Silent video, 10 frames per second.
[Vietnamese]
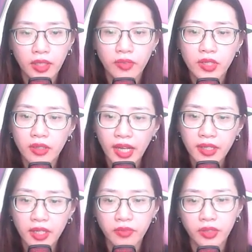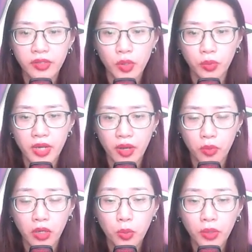nhưng ngay cả vương chủ
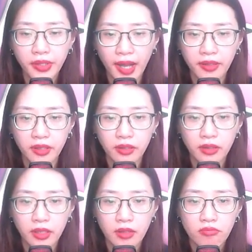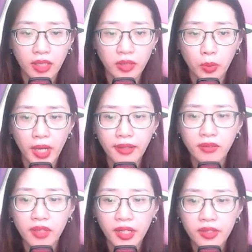đều không có chặn được, mặt tộc khác
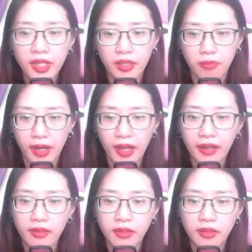lấy gì mà ngăn.